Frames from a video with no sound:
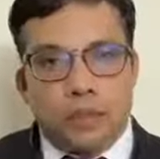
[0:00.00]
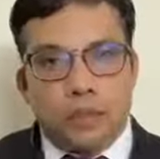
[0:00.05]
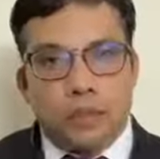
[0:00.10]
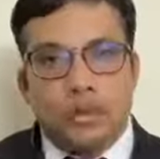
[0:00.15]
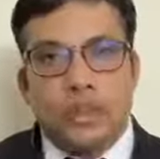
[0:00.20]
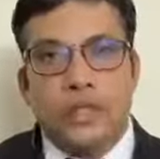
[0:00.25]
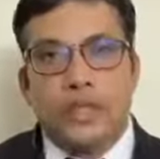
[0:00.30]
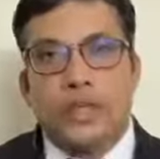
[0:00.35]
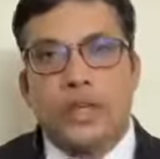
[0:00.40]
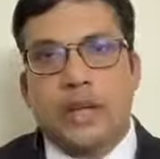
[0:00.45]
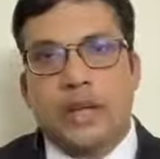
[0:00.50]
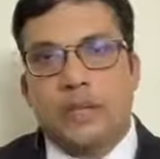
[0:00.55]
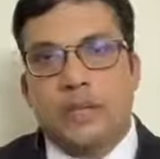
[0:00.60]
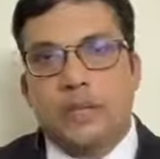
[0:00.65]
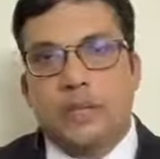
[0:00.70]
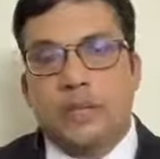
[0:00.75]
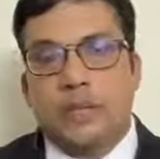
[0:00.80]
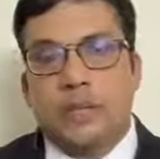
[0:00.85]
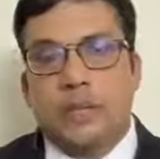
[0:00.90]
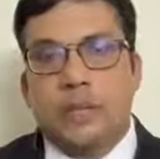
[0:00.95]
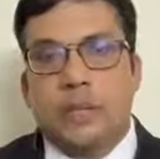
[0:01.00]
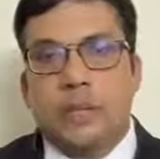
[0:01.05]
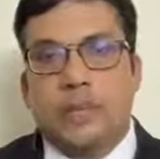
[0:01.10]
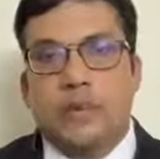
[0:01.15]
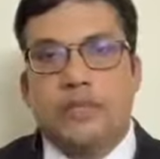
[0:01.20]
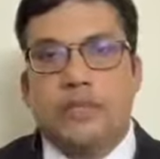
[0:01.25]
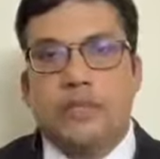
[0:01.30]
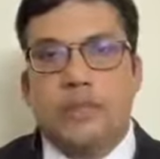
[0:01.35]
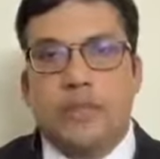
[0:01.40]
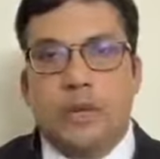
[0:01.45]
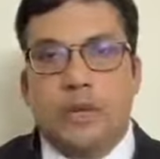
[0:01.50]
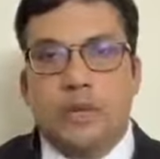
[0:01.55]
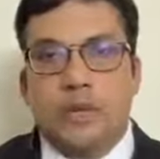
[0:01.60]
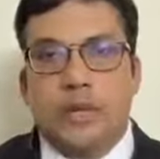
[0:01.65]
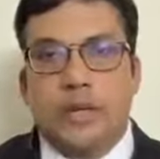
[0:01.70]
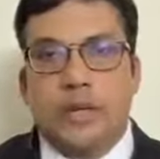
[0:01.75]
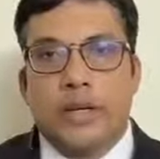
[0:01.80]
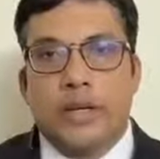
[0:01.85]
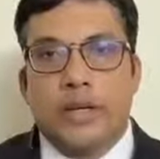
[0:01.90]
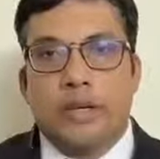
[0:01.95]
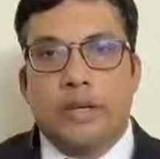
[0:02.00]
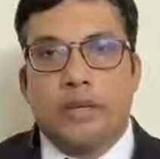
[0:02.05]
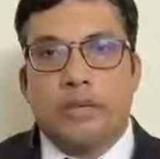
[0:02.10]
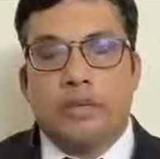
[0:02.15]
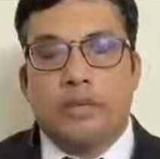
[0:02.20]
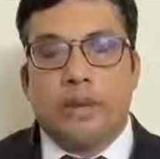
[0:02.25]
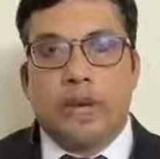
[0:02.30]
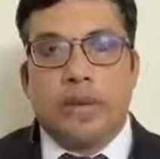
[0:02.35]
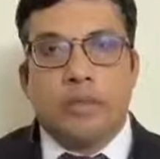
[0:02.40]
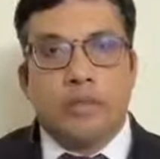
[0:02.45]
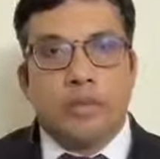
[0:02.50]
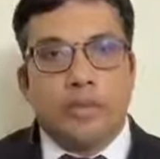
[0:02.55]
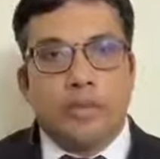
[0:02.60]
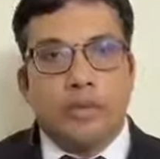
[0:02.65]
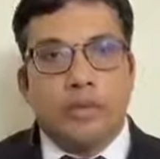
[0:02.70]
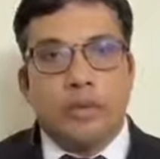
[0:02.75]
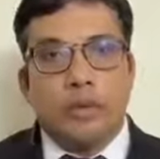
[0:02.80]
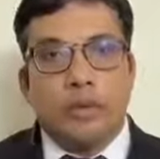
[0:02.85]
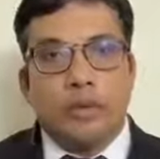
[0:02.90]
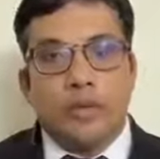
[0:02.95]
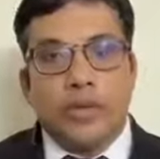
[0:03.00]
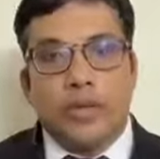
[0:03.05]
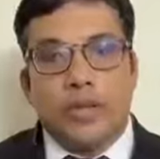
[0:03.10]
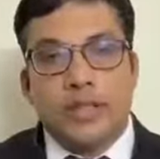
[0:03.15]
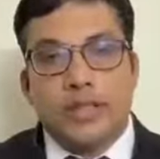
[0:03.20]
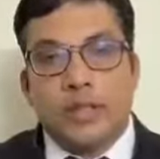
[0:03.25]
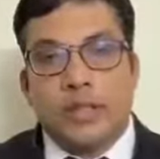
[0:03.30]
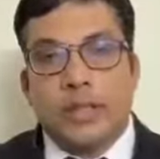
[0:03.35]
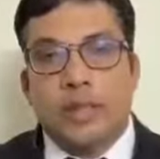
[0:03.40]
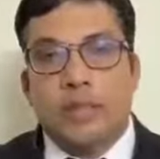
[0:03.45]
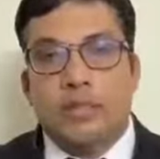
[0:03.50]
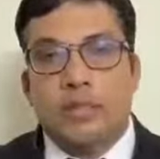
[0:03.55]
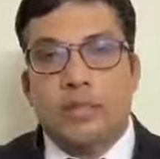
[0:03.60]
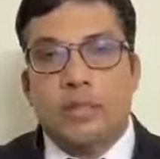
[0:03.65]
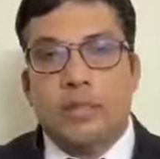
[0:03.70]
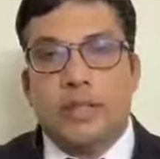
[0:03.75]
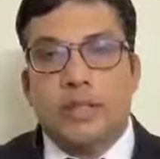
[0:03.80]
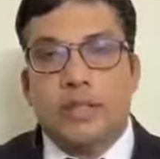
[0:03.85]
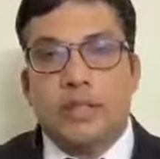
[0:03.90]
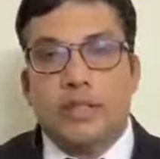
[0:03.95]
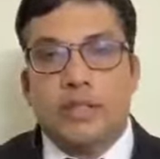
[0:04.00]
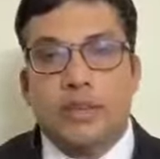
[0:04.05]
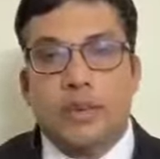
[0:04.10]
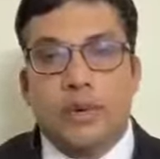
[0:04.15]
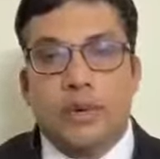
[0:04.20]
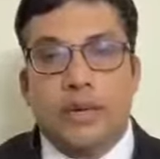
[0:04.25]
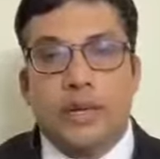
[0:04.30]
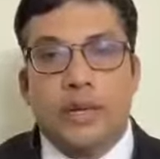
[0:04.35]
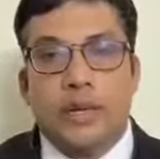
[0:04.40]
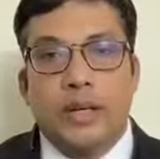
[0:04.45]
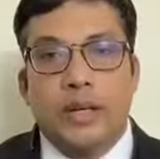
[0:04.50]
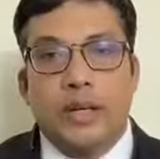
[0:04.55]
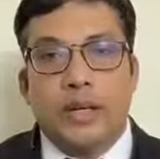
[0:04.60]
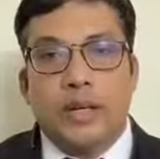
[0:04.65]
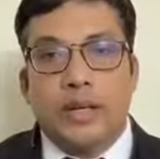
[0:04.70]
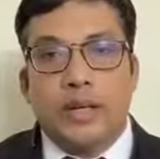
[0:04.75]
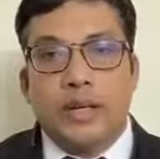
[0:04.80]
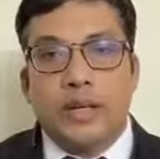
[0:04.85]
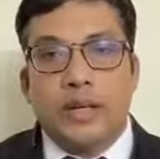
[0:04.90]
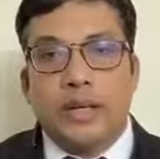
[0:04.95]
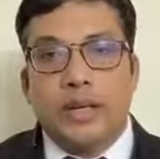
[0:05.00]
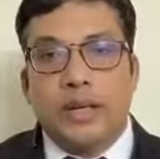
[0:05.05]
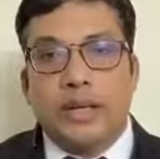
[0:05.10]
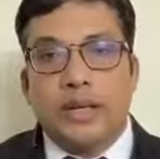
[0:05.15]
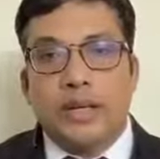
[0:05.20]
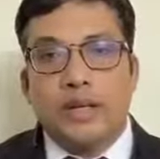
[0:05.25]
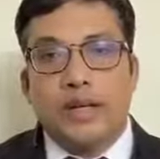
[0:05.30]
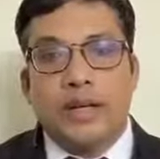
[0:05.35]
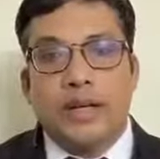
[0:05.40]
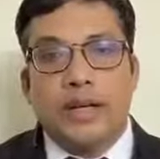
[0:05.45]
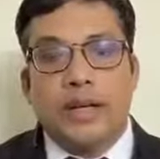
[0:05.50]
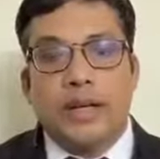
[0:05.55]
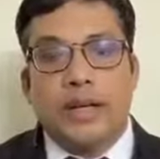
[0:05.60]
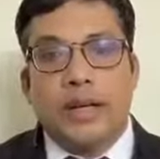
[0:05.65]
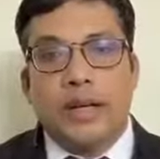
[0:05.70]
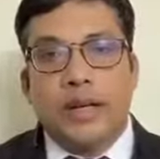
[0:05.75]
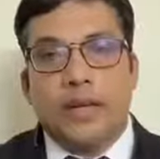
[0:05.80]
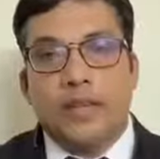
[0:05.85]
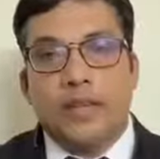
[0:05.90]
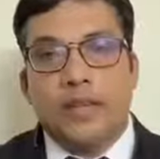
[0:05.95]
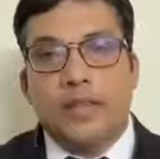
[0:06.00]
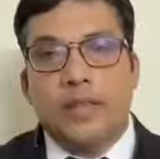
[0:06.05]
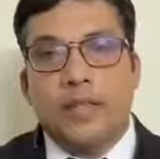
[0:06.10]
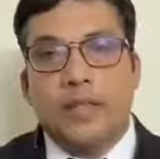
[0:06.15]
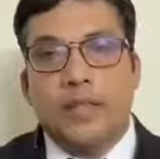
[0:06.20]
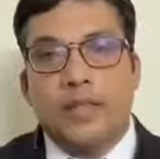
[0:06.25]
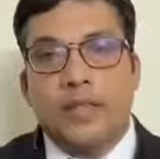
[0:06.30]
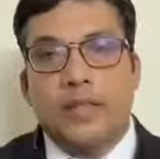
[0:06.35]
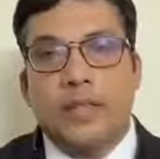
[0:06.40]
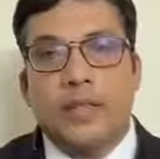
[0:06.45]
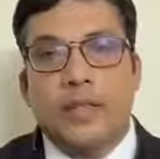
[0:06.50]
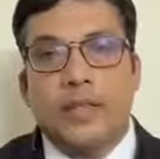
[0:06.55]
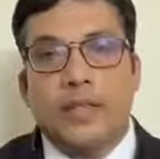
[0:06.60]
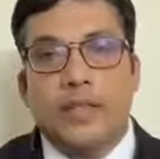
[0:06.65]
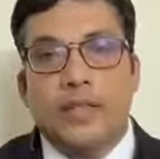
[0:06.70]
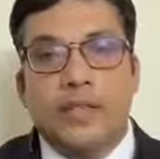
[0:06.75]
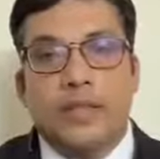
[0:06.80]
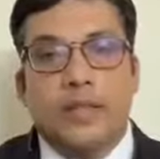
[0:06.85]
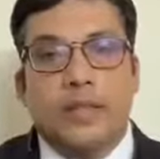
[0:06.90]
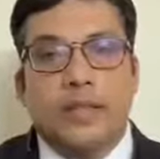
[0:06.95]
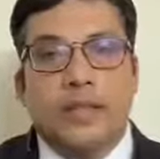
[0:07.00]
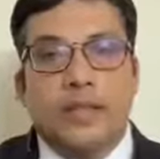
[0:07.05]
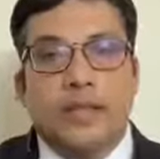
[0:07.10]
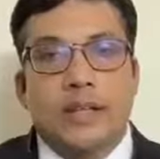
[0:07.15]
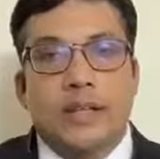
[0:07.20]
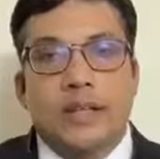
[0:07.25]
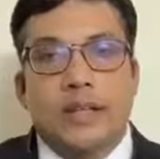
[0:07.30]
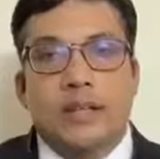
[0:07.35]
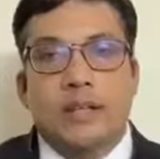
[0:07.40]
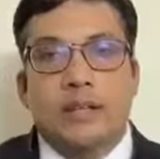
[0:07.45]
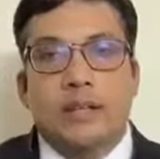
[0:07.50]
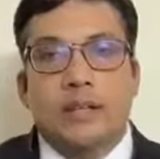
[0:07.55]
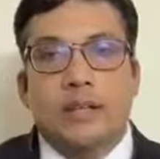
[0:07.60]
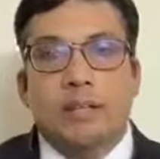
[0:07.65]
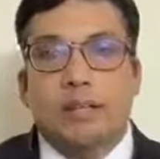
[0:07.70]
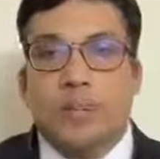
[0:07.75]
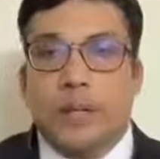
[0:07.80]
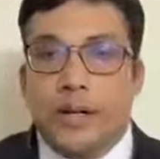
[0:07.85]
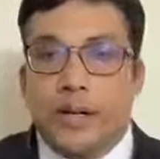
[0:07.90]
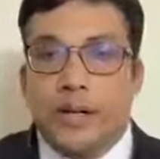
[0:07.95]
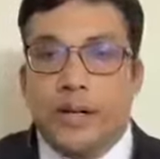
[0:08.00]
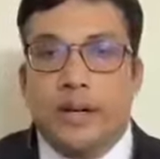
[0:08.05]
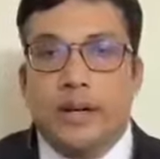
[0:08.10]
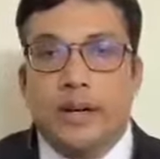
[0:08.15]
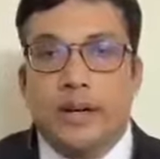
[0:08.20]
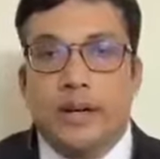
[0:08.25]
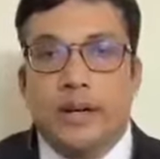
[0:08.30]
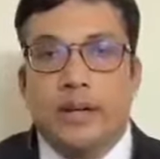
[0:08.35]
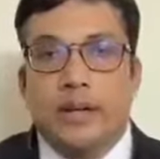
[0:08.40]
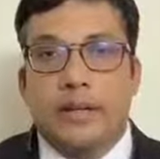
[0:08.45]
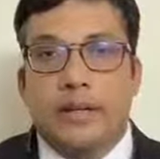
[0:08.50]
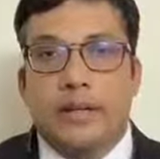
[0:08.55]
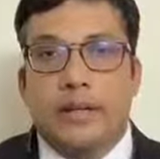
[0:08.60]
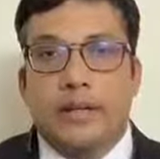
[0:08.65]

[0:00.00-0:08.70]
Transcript: दोस्तों जैसे आप सभी लोग काफी जागरूक हैं और आप सभी लोगों के संज्ञान में बात होगी कि कैंसर का डायग्नोसिस धीरे धीरे बढ़ रहा है